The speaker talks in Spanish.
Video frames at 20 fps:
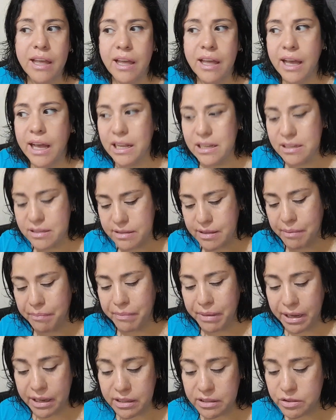hasta
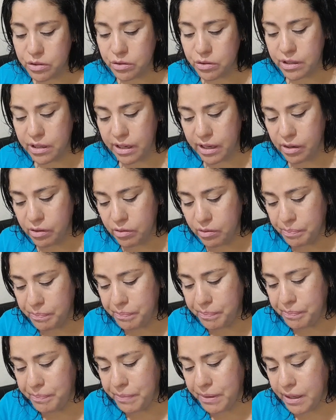más yo creo.
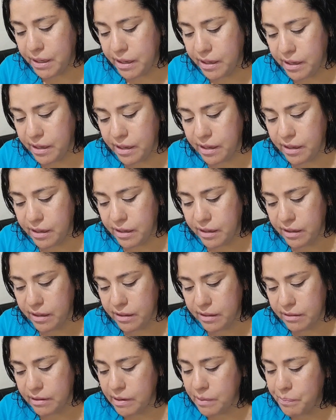
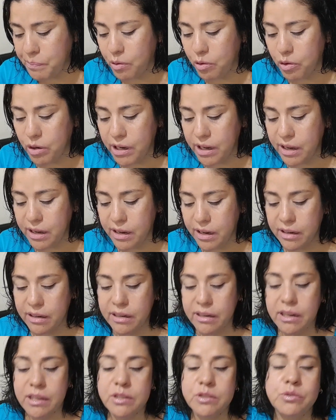Eh, le pongo
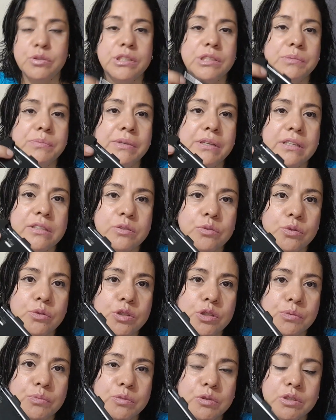la, la USB,
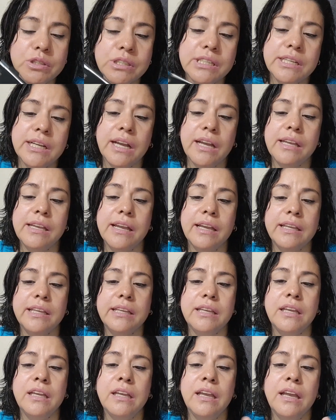escucho música y
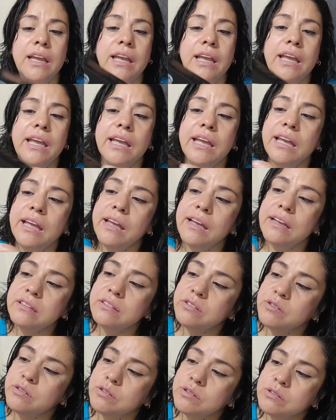aquí
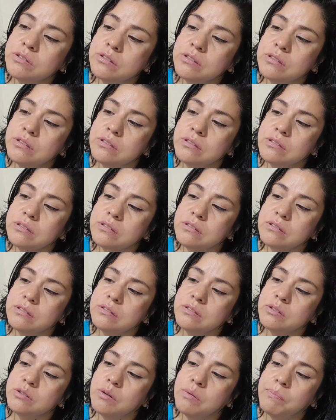estos
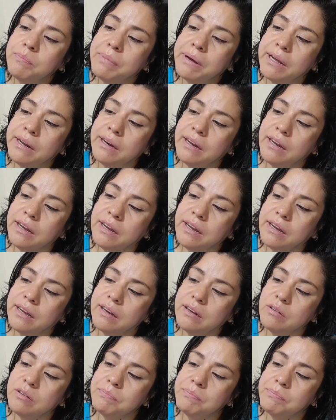son
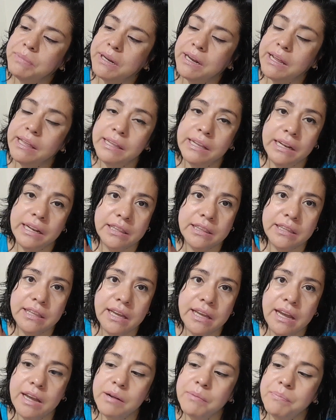para,
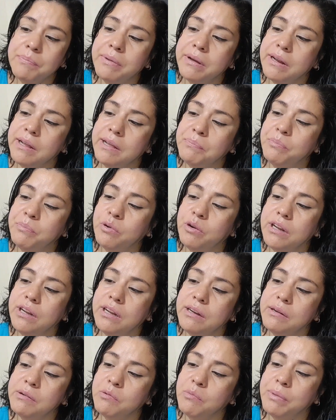adelantar, para
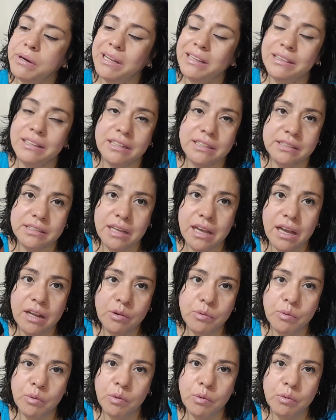poner, para trazar
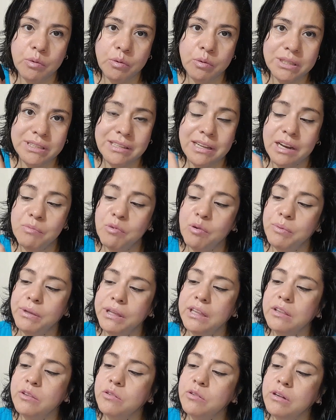o, estarle
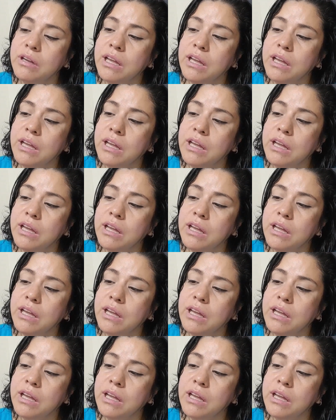moviendo